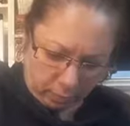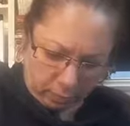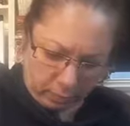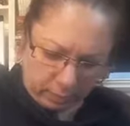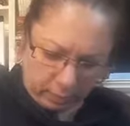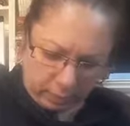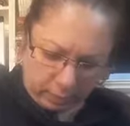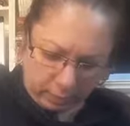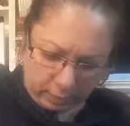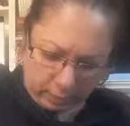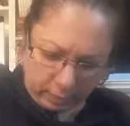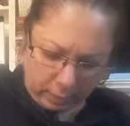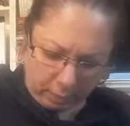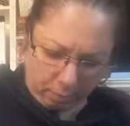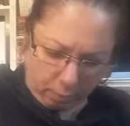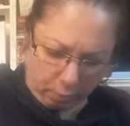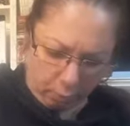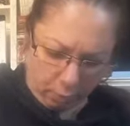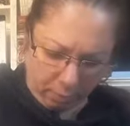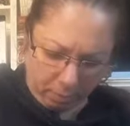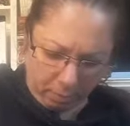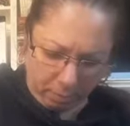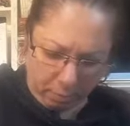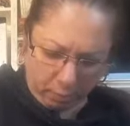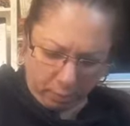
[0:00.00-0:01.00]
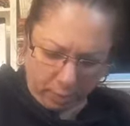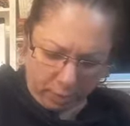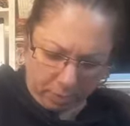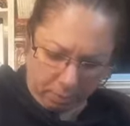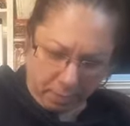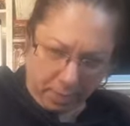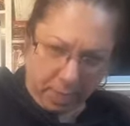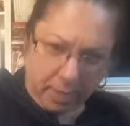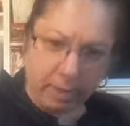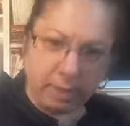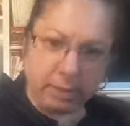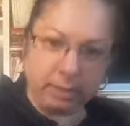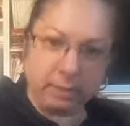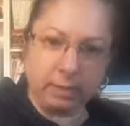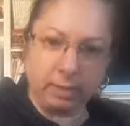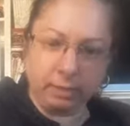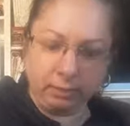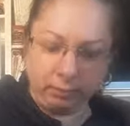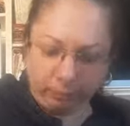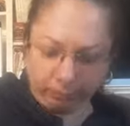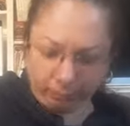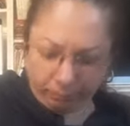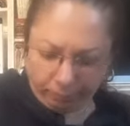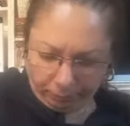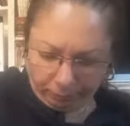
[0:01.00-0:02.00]
Se você quiser pôr a mão na
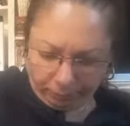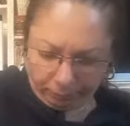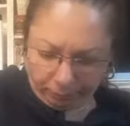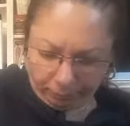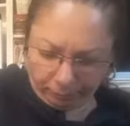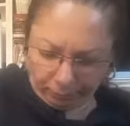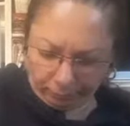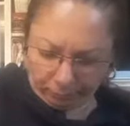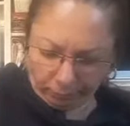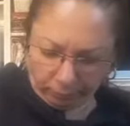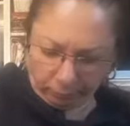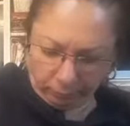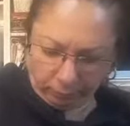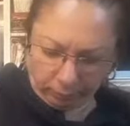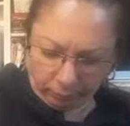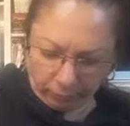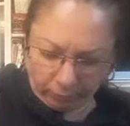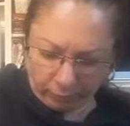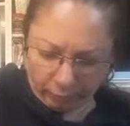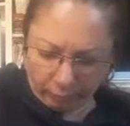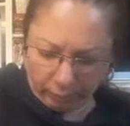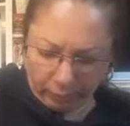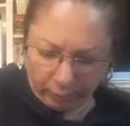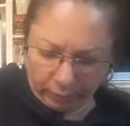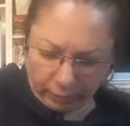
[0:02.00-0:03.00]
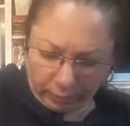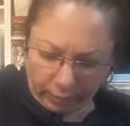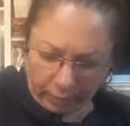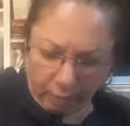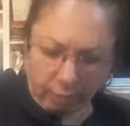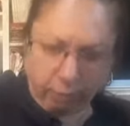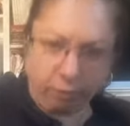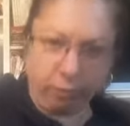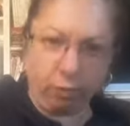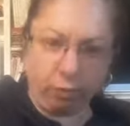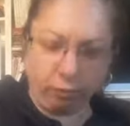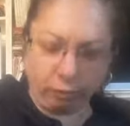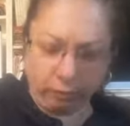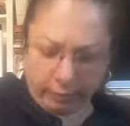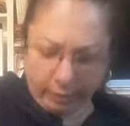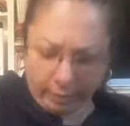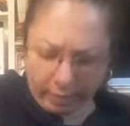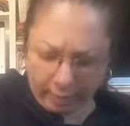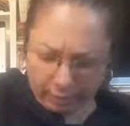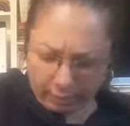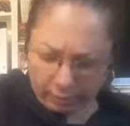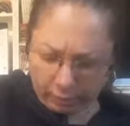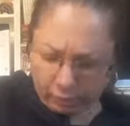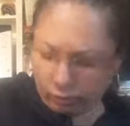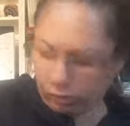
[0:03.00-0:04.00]
massa, fique à
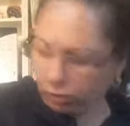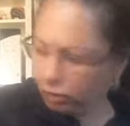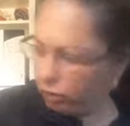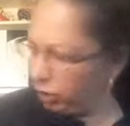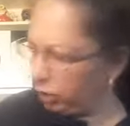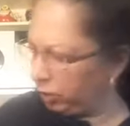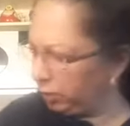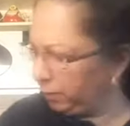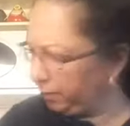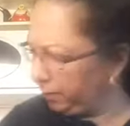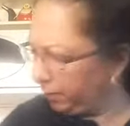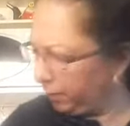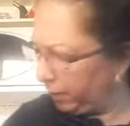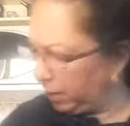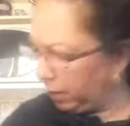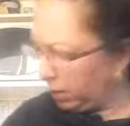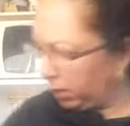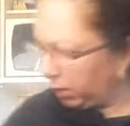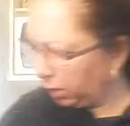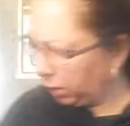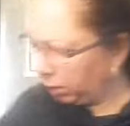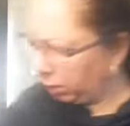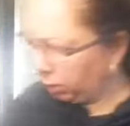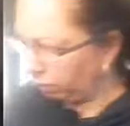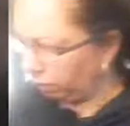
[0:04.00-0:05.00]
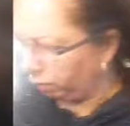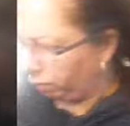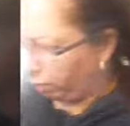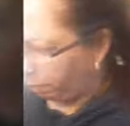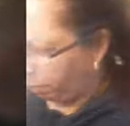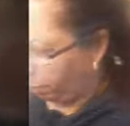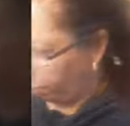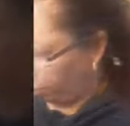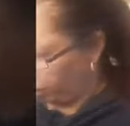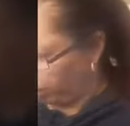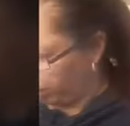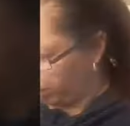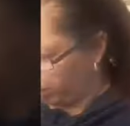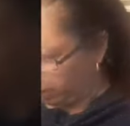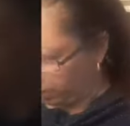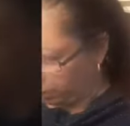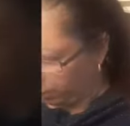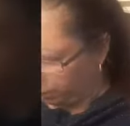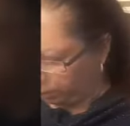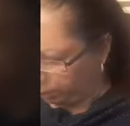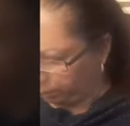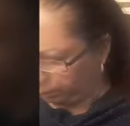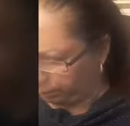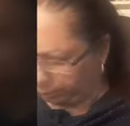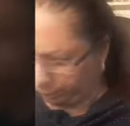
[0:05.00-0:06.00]
vontade. Eu não vou pôr
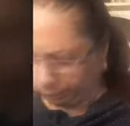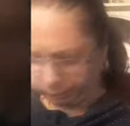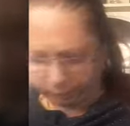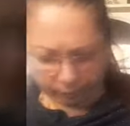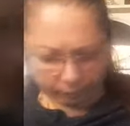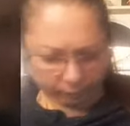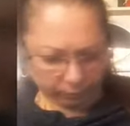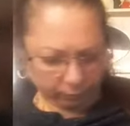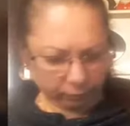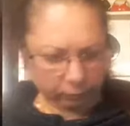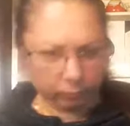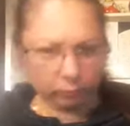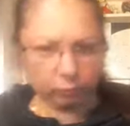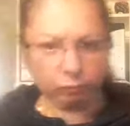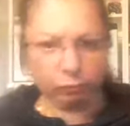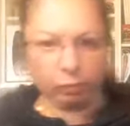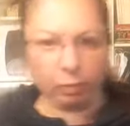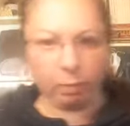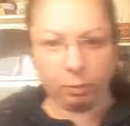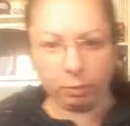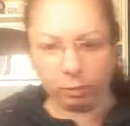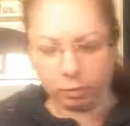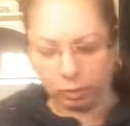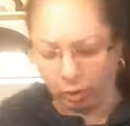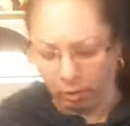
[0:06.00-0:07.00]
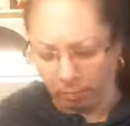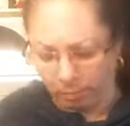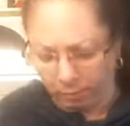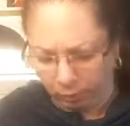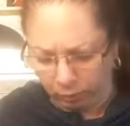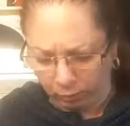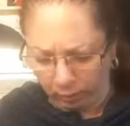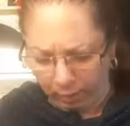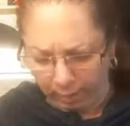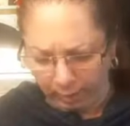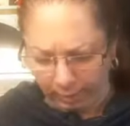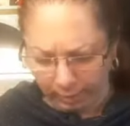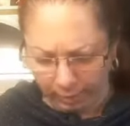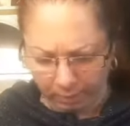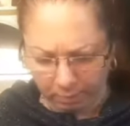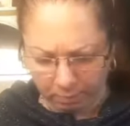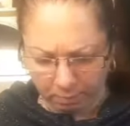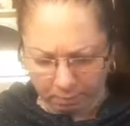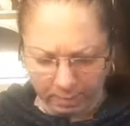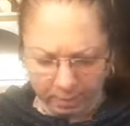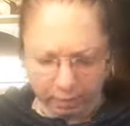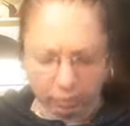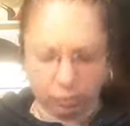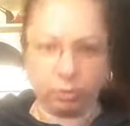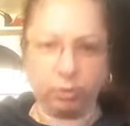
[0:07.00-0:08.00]
não, Vou pôr só uma toalhinha
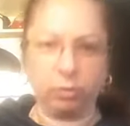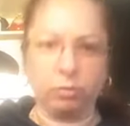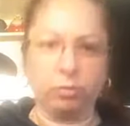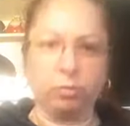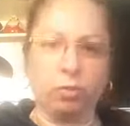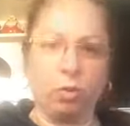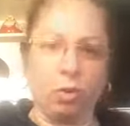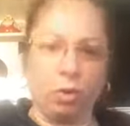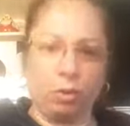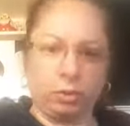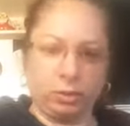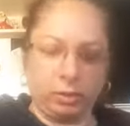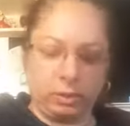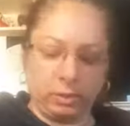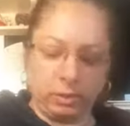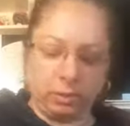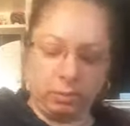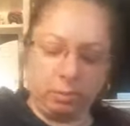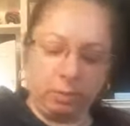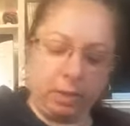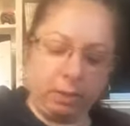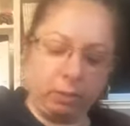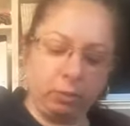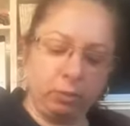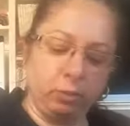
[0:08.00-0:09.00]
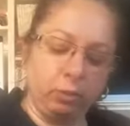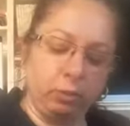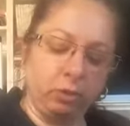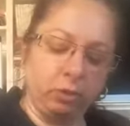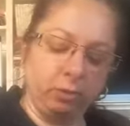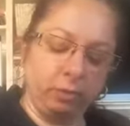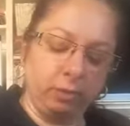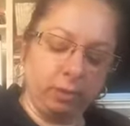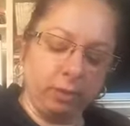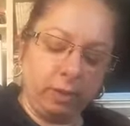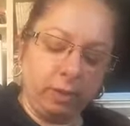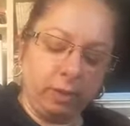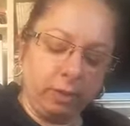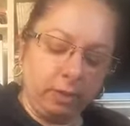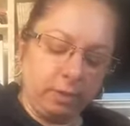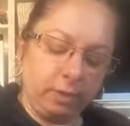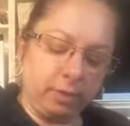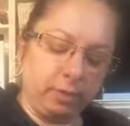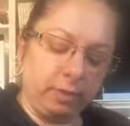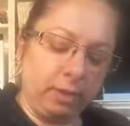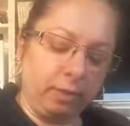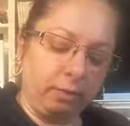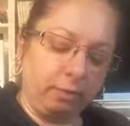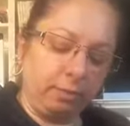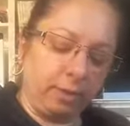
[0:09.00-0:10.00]
aqui embaixo, que eu não gosto desse barulho de,
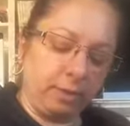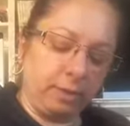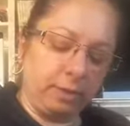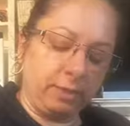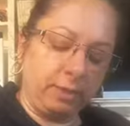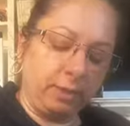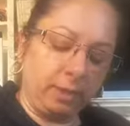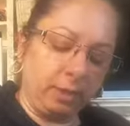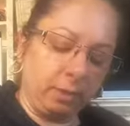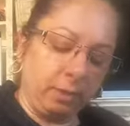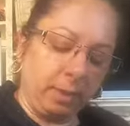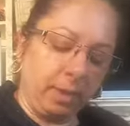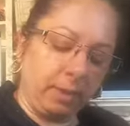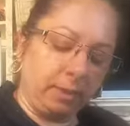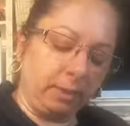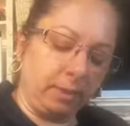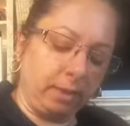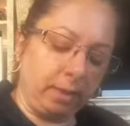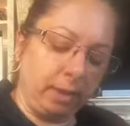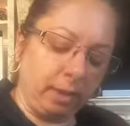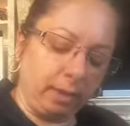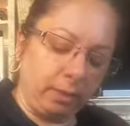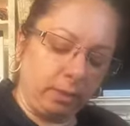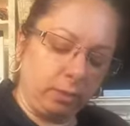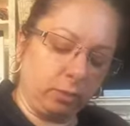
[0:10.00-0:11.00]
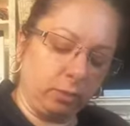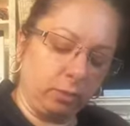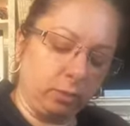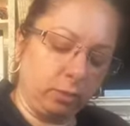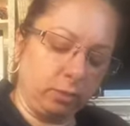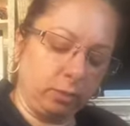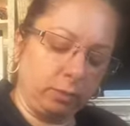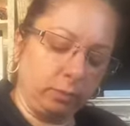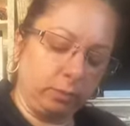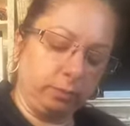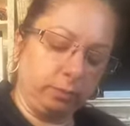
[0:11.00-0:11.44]
da vasilha batendo.